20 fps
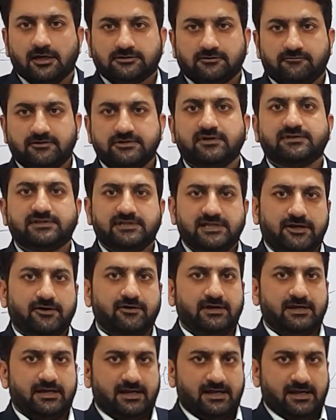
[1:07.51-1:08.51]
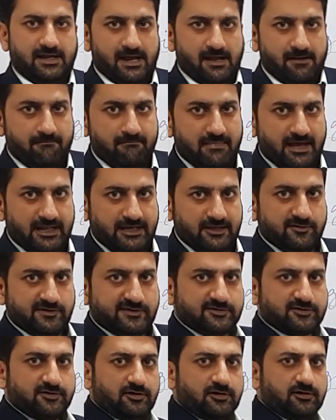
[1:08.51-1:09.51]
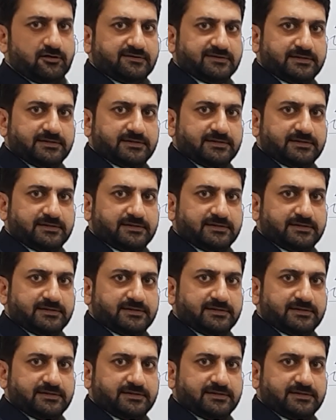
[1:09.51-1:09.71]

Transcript: तो वो जो ज़ीरो है मैंने उसको